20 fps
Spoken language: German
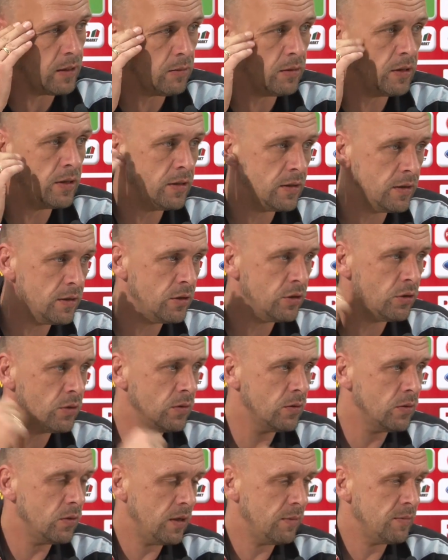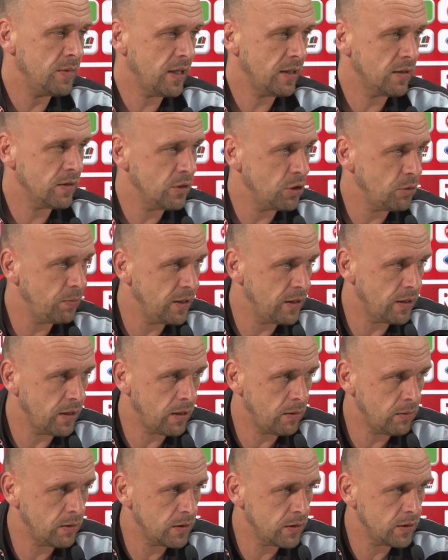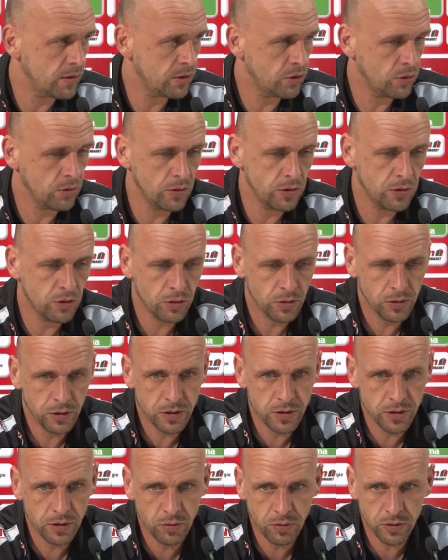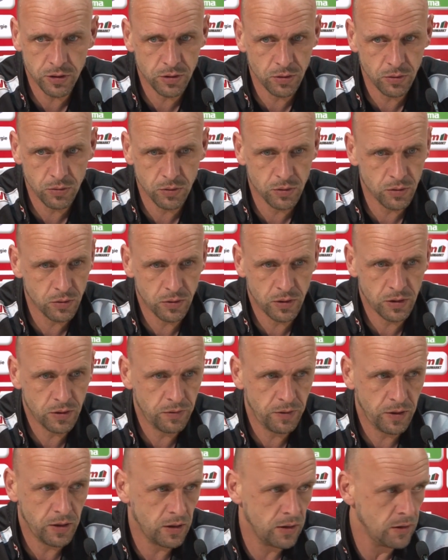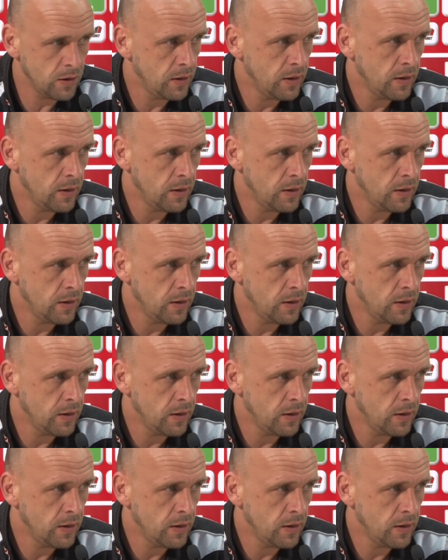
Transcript: aber das ist schon, so, oder am sechsten Spieltag, aber es ist schon, schon die Situation so, dass wir